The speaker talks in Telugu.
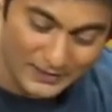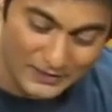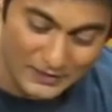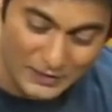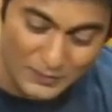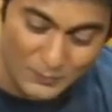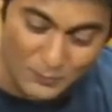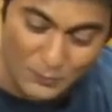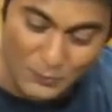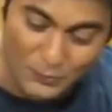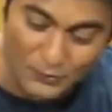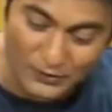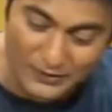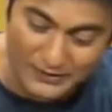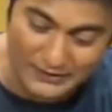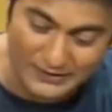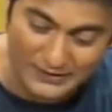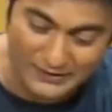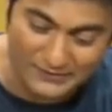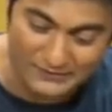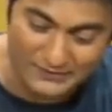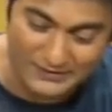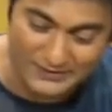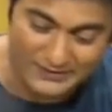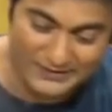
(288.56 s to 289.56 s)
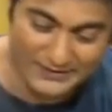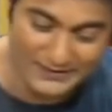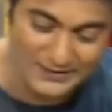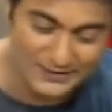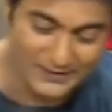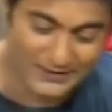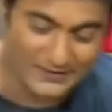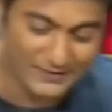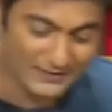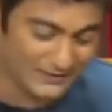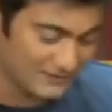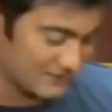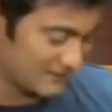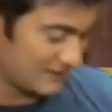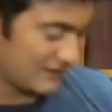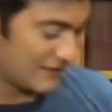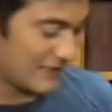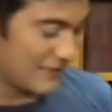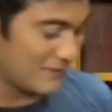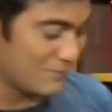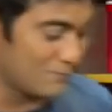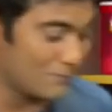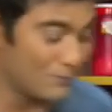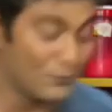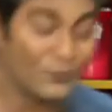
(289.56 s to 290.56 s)
తిప్పుకున్న తర్వాత
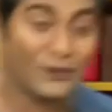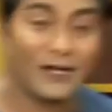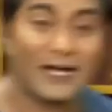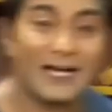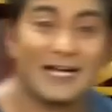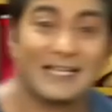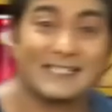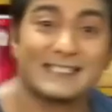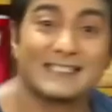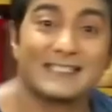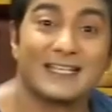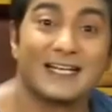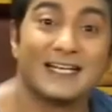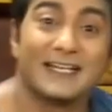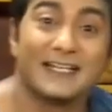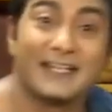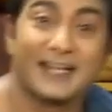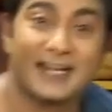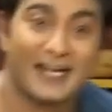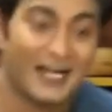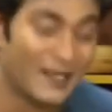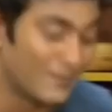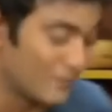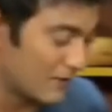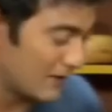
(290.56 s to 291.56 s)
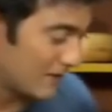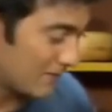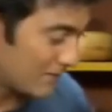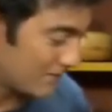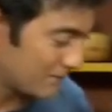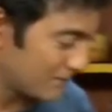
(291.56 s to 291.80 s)
ఇప్పుడు అసలు డ్రామా